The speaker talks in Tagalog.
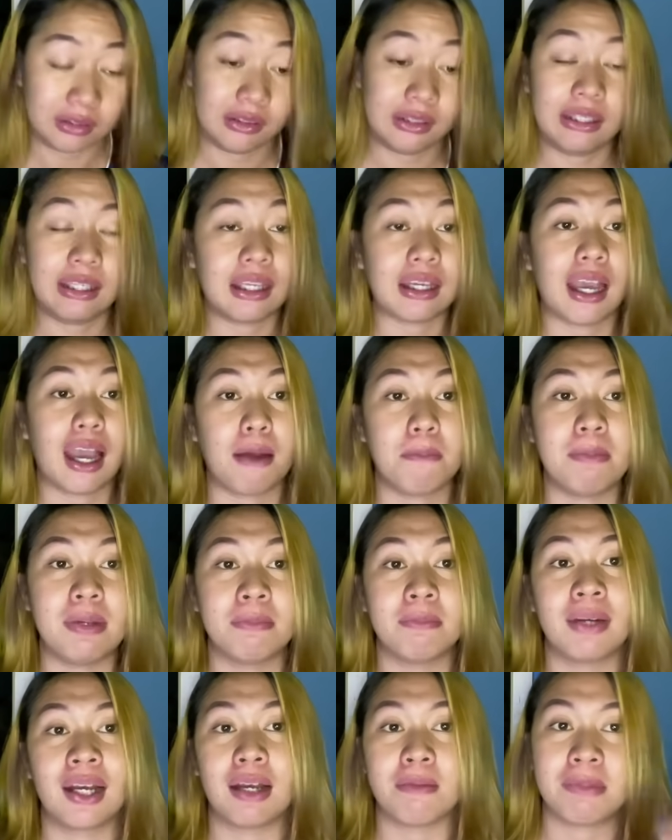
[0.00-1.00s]
Grabe
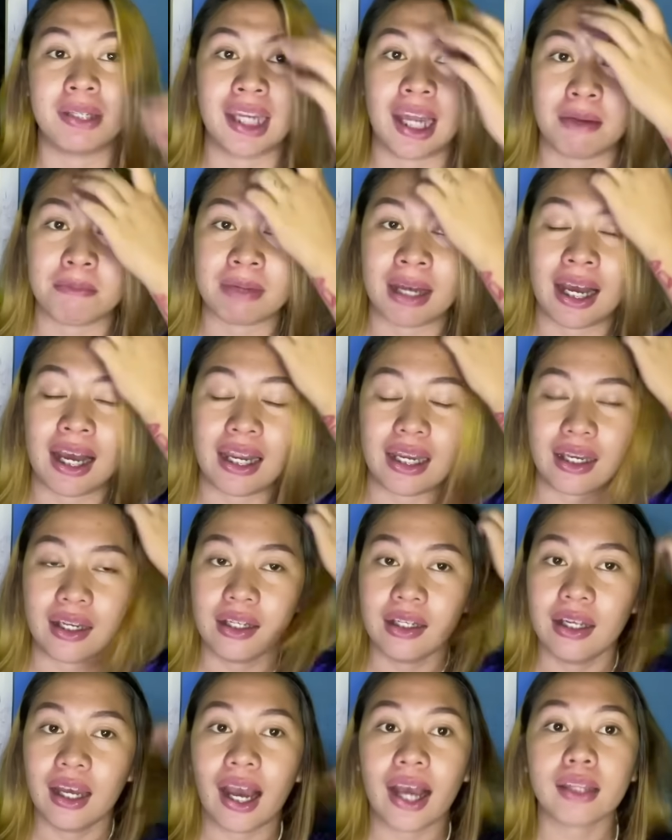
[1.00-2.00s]
mga minamahal.
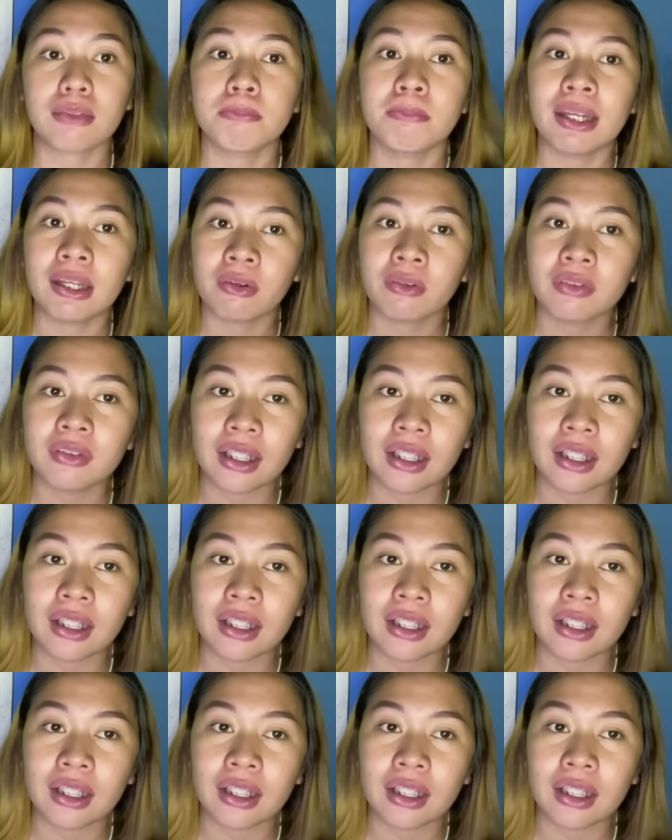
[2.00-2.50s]
At mayroon